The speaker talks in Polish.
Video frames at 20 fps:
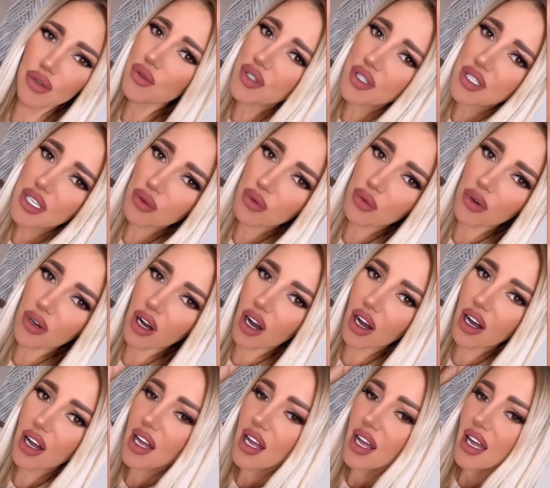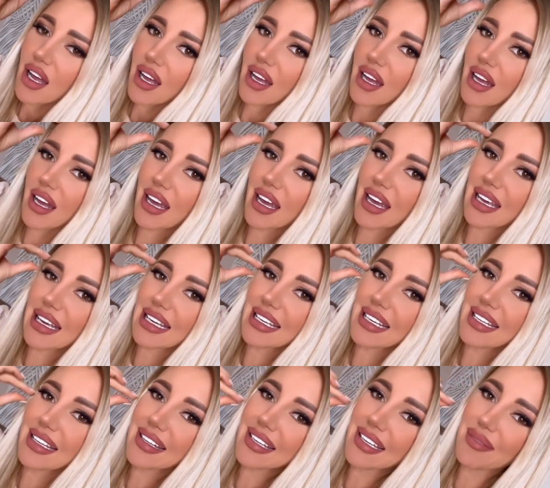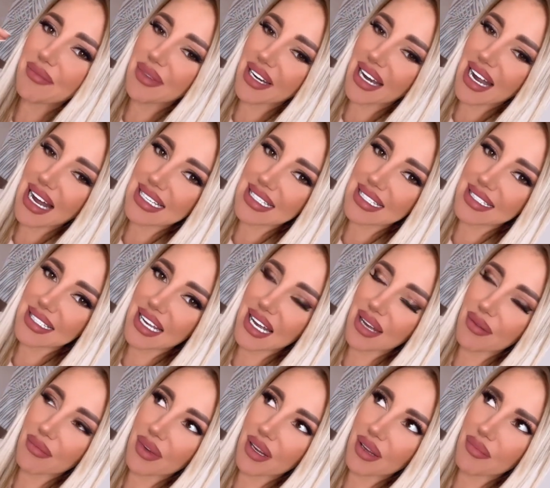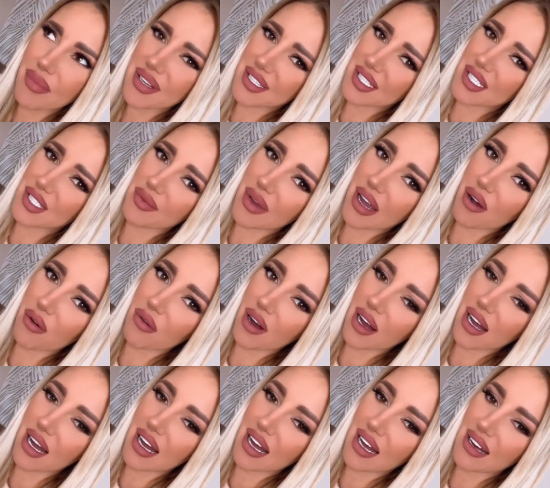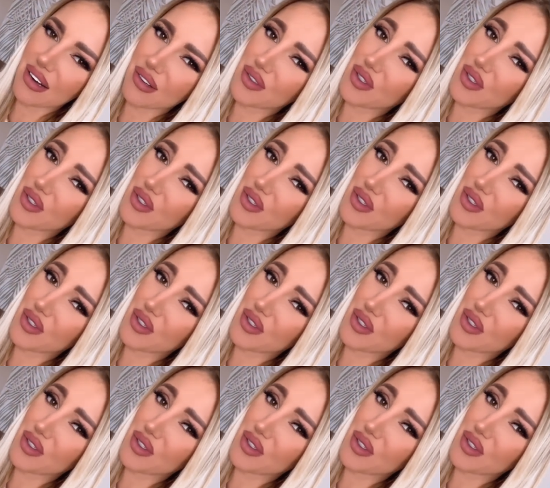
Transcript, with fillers: już niedługo e, i tym razem będziesz miała